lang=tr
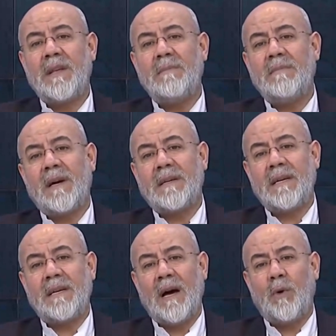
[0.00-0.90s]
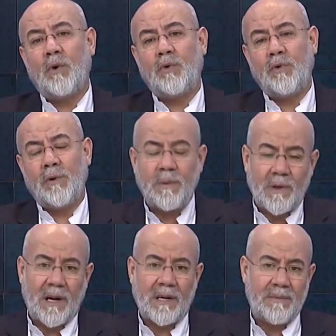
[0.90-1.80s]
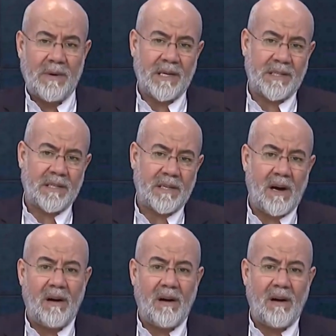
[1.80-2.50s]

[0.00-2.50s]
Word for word: adamlarıyla oturup kalkmaktır.